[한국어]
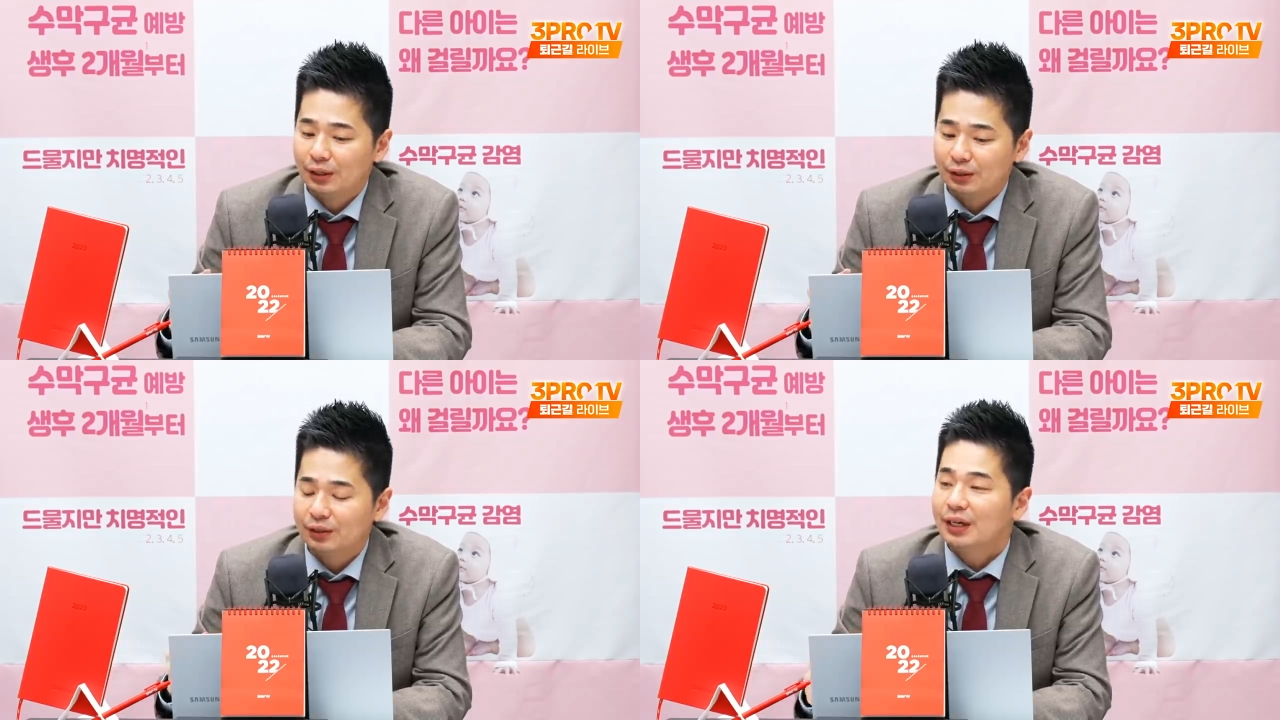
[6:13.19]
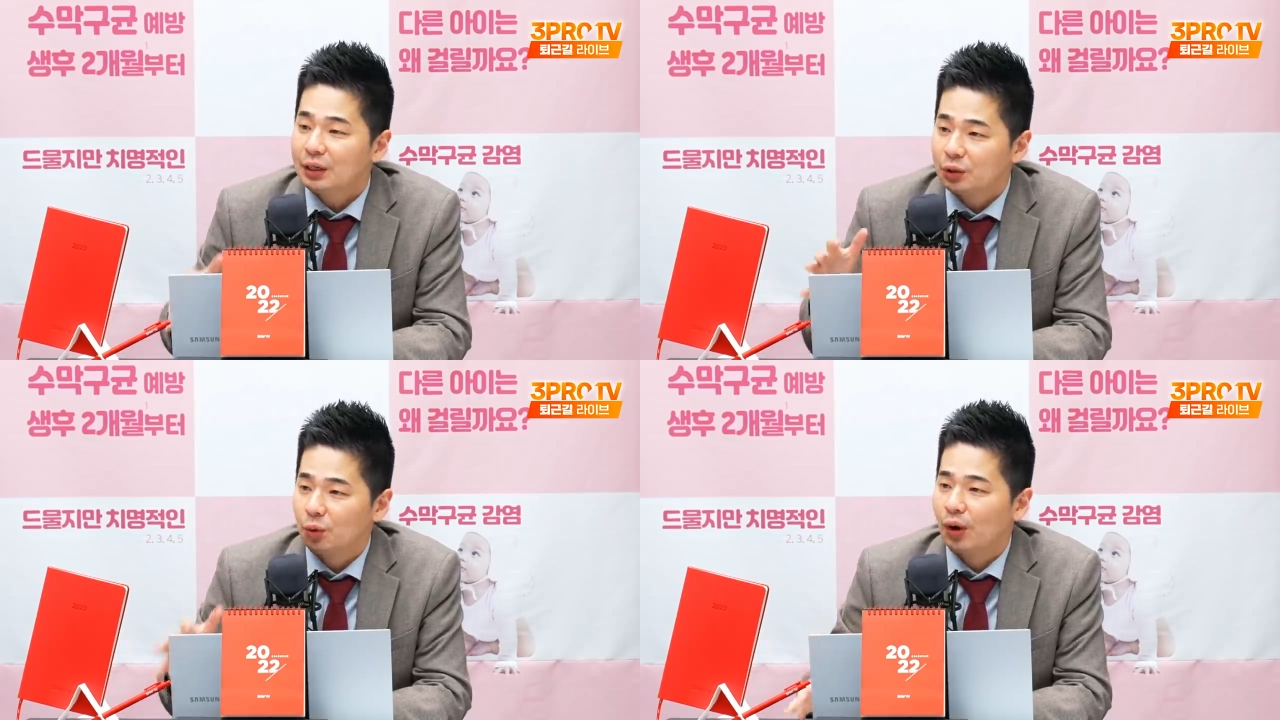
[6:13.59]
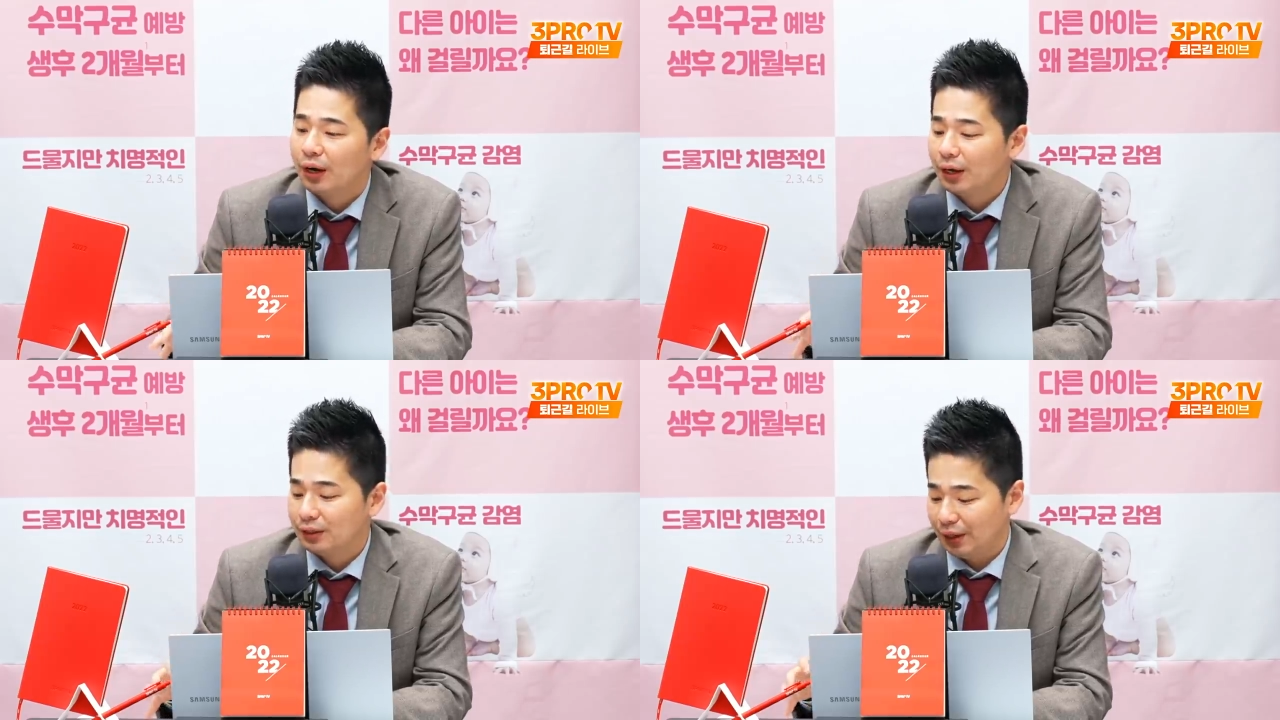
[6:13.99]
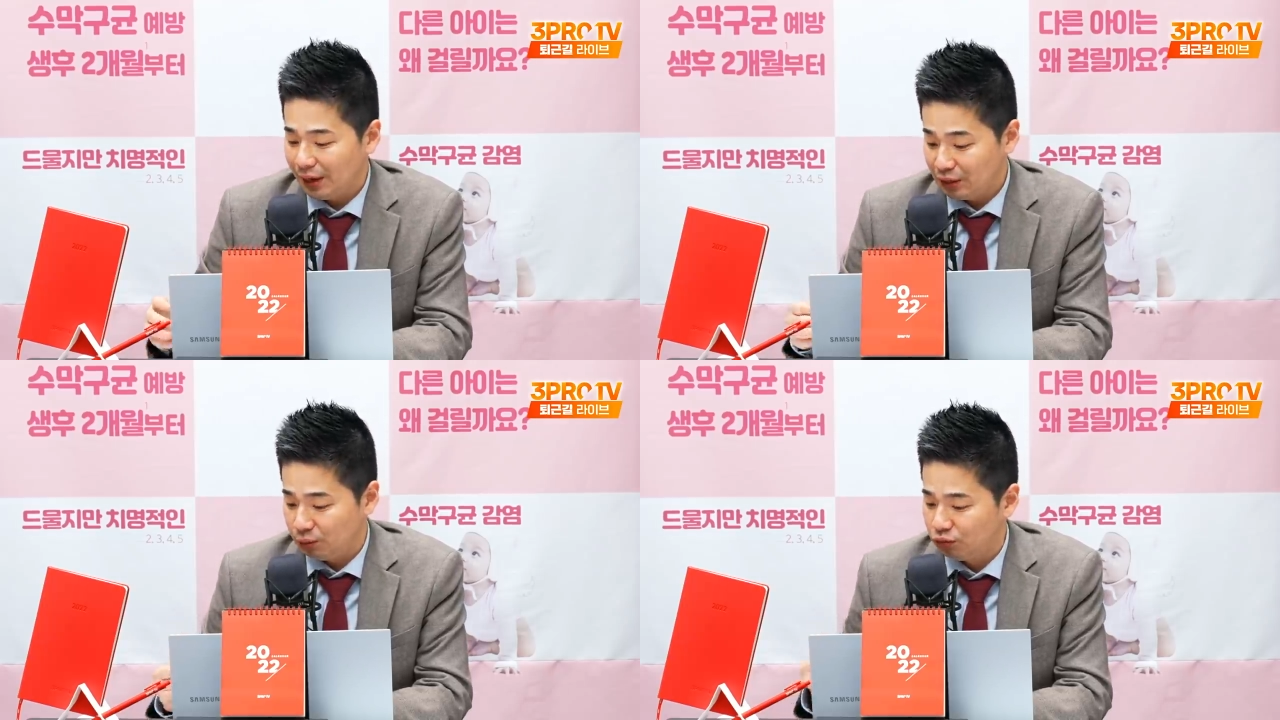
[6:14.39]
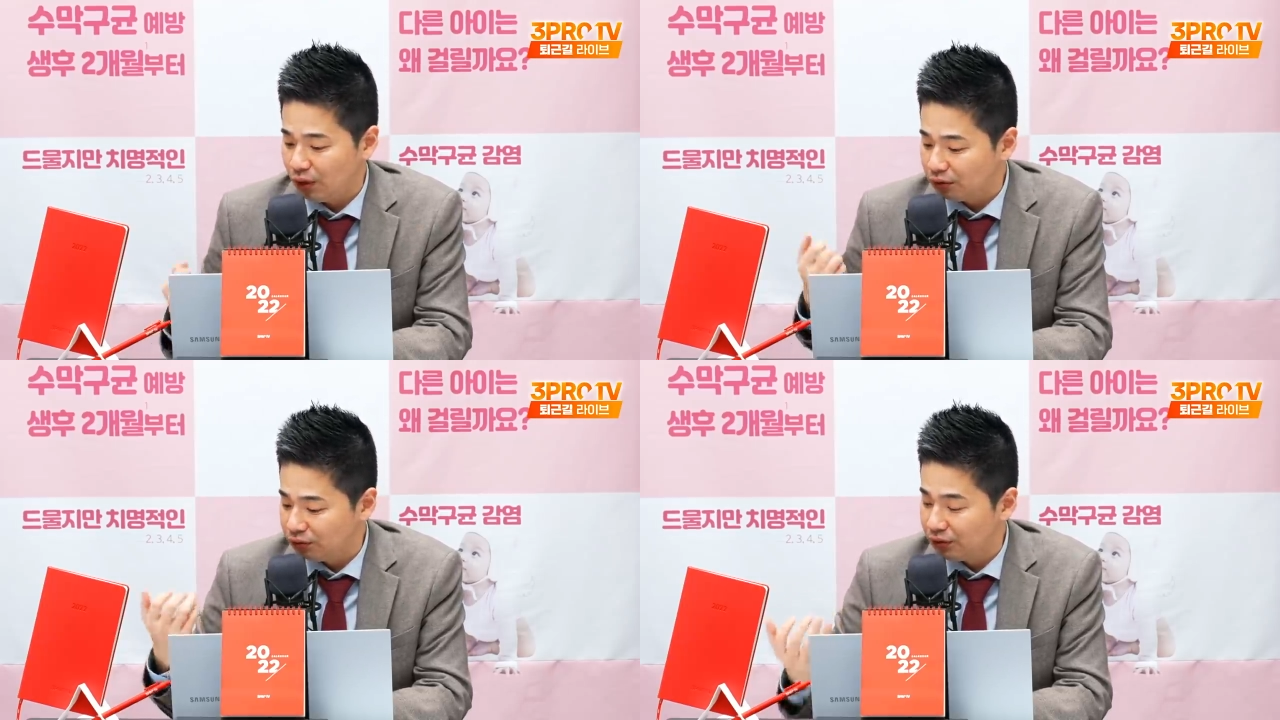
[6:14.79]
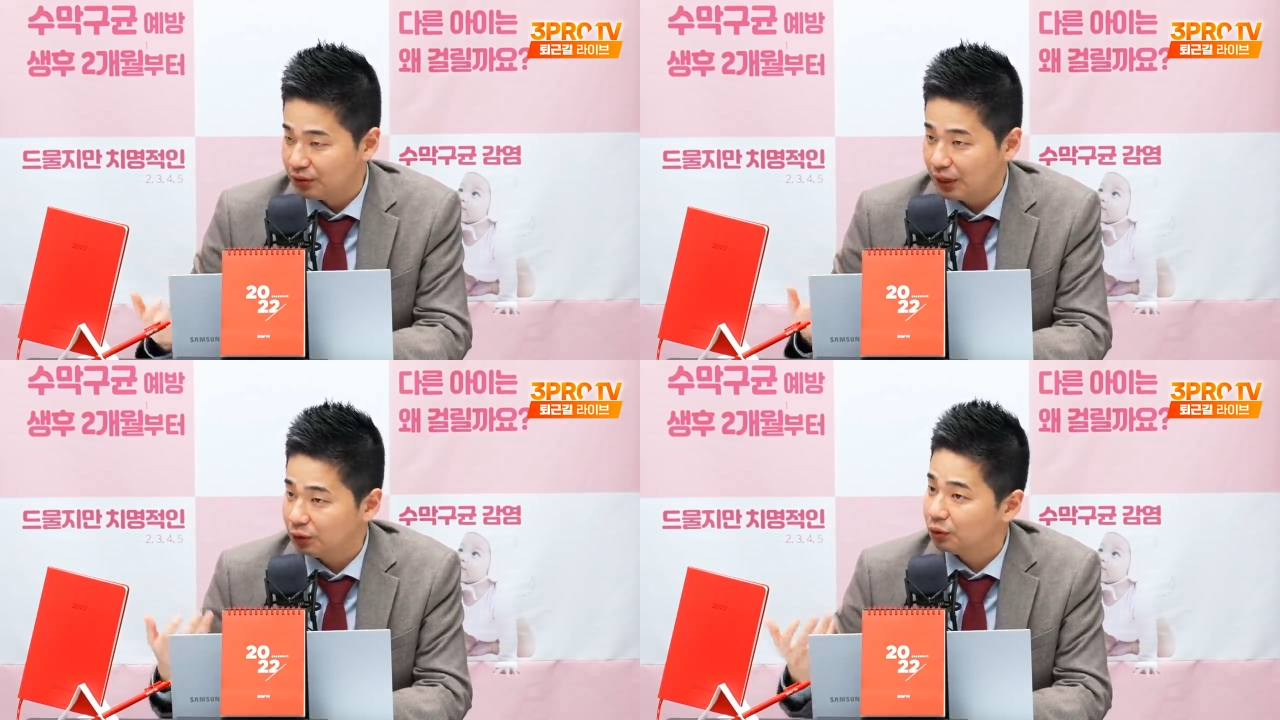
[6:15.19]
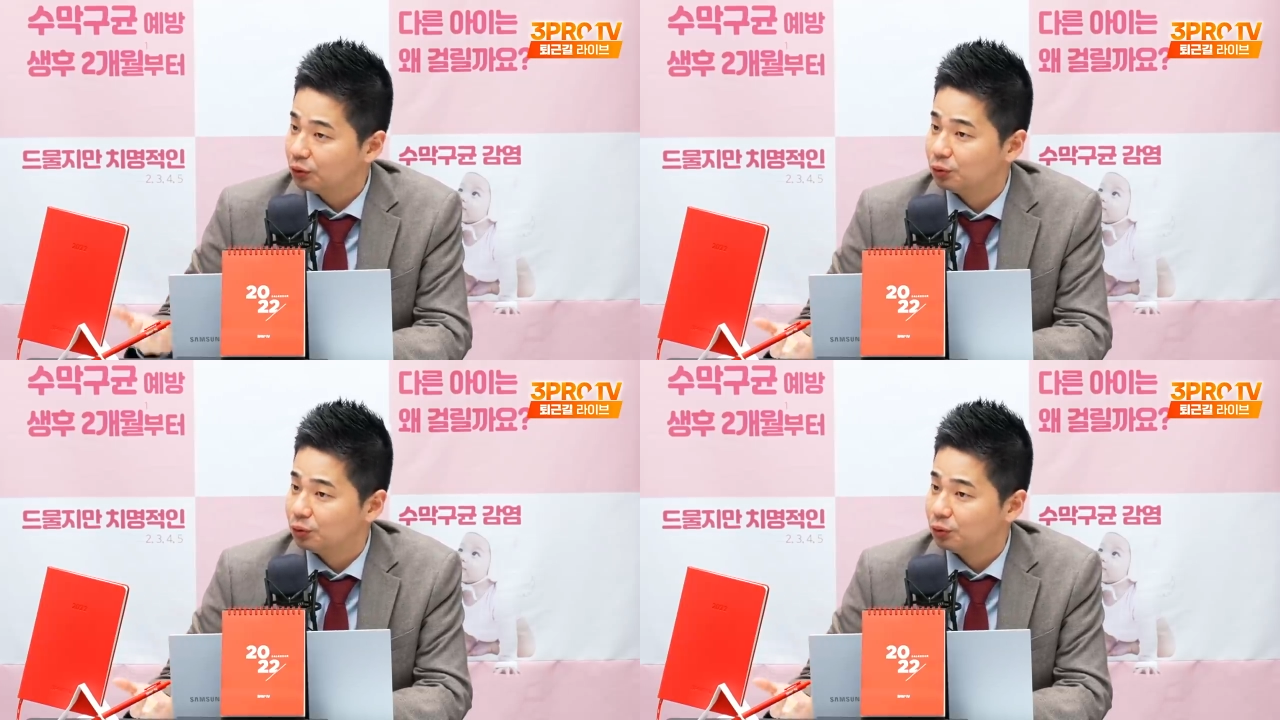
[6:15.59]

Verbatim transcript: 시장이 좋아야 내가 집중할 수 있는 섹터를